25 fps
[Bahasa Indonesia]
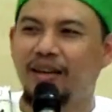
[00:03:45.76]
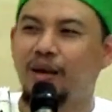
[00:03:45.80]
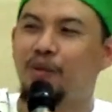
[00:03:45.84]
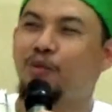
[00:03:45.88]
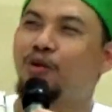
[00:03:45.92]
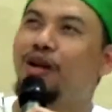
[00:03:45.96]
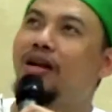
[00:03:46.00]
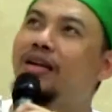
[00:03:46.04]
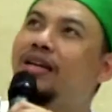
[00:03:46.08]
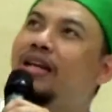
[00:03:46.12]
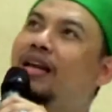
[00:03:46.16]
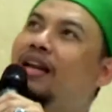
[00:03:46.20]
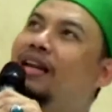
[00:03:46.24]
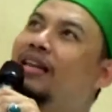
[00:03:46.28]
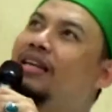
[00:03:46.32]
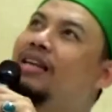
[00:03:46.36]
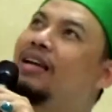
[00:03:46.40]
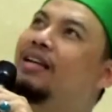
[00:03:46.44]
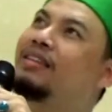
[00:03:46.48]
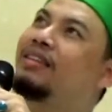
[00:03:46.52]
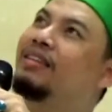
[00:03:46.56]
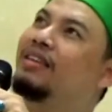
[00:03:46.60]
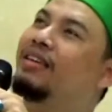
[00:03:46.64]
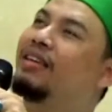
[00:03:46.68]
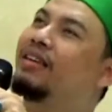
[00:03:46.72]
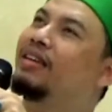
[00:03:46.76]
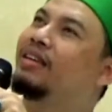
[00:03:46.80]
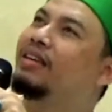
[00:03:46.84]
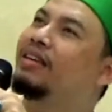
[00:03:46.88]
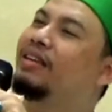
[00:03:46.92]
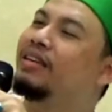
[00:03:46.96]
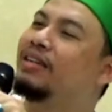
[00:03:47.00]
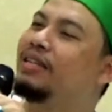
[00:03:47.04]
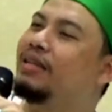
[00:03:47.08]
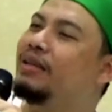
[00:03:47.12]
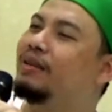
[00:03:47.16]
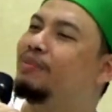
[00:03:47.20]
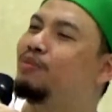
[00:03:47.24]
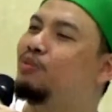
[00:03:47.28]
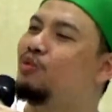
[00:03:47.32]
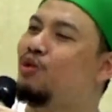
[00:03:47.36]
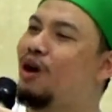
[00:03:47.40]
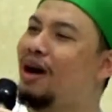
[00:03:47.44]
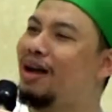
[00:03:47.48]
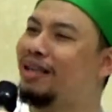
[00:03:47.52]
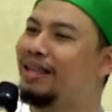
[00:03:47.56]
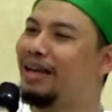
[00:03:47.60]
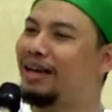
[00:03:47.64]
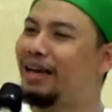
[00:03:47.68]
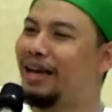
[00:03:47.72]
Kemudian dia lihat, eh ini
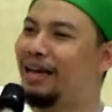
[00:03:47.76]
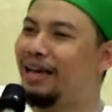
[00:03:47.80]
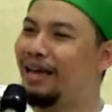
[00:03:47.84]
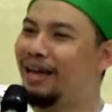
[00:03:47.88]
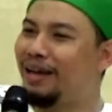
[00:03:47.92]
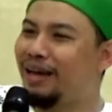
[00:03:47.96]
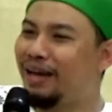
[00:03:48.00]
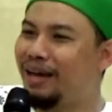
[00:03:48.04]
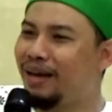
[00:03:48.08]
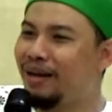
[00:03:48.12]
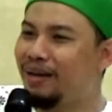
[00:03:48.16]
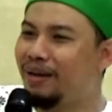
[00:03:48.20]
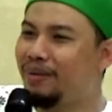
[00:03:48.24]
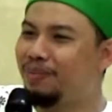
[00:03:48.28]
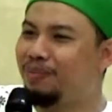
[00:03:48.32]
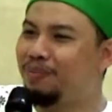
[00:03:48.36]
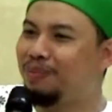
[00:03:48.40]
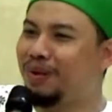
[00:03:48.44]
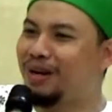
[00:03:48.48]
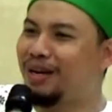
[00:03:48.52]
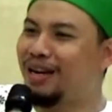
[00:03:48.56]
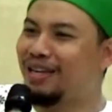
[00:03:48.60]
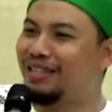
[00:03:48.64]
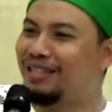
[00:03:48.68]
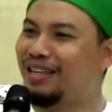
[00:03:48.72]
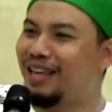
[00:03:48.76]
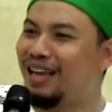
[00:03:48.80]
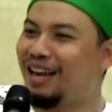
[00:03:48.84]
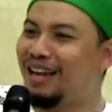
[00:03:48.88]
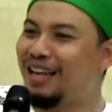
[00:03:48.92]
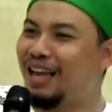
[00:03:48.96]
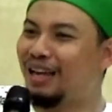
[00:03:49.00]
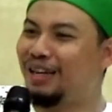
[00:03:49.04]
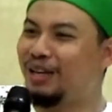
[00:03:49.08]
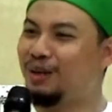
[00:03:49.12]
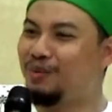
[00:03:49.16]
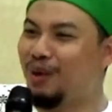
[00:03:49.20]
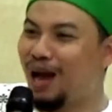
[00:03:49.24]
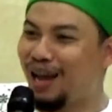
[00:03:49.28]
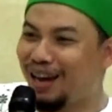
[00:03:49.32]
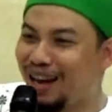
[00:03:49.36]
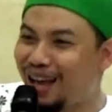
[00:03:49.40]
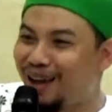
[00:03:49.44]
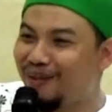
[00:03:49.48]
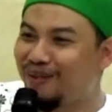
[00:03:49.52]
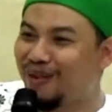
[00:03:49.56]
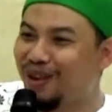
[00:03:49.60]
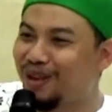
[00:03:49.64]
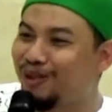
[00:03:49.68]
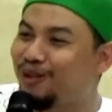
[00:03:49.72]
buahnya kayak pernah saya lihat di
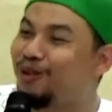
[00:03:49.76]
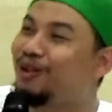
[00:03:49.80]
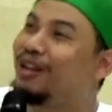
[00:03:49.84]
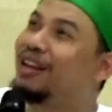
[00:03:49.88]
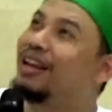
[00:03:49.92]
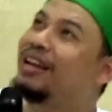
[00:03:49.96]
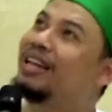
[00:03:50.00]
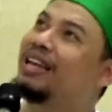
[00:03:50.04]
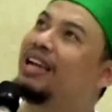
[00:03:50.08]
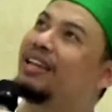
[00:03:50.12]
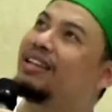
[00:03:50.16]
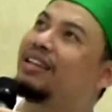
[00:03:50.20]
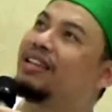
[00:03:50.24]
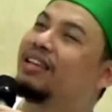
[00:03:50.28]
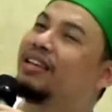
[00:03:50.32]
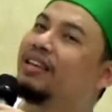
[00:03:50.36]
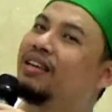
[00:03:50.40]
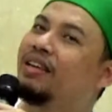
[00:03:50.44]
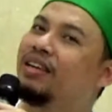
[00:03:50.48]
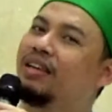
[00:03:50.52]
mana begitu dia lihat.